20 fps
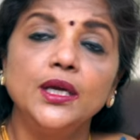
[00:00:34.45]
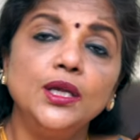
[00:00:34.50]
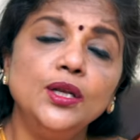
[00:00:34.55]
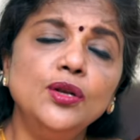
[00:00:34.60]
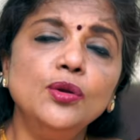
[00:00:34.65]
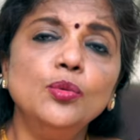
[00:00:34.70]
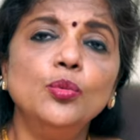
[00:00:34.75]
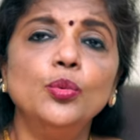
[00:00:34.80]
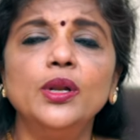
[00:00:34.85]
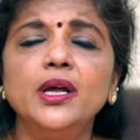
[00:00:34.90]

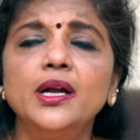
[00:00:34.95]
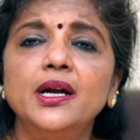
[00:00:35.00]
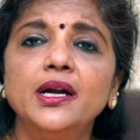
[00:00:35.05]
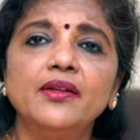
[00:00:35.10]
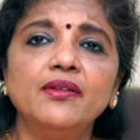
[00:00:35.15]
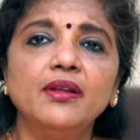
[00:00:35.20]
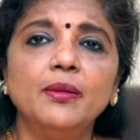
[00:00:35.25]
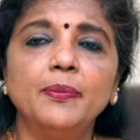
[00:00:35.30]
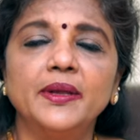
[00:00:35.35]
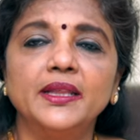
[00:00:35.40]
இன்றும் உலக
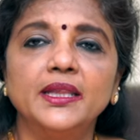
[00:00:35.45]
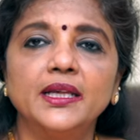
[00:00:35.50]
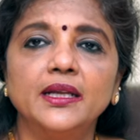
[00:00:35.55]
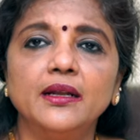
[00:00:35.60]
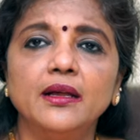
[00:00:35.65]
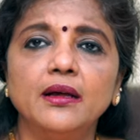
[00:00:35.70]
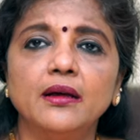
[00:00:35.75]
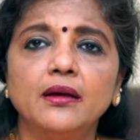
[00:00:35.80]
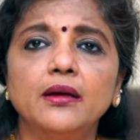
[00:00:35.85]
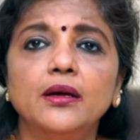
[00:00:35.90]
அளவுல
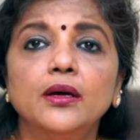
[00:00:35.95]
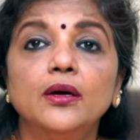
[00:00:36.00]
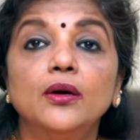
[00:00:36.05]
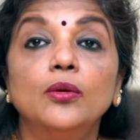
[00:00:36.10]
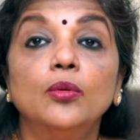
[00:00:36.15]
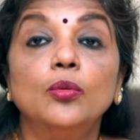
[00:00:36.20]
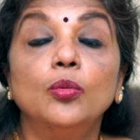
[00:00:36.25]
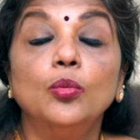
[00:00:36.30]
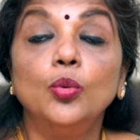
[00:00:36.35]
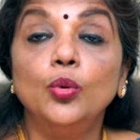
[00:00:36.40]
பாத்தீங்கன்னா
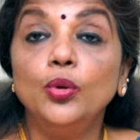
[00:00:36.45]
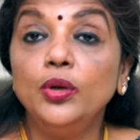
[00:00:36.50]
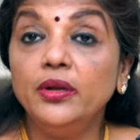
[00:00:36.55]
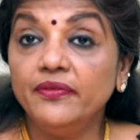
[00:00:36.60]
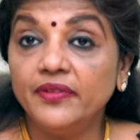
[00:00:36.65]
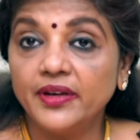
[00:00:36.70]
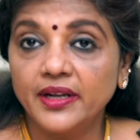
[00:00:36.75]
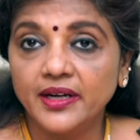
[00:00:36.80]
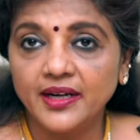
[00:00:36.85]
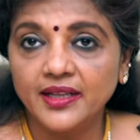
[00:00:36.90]
ஒரு
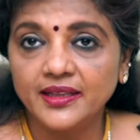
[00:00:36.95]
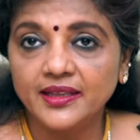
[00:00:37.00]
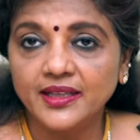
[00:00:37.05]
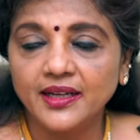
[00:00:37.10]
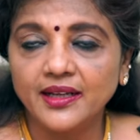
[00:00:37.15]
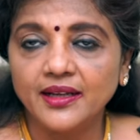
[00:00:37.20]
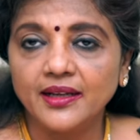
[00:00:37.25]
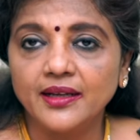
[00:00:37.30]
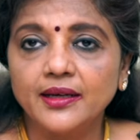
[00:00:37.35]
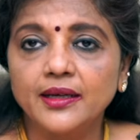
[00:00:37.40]
வருடத்துல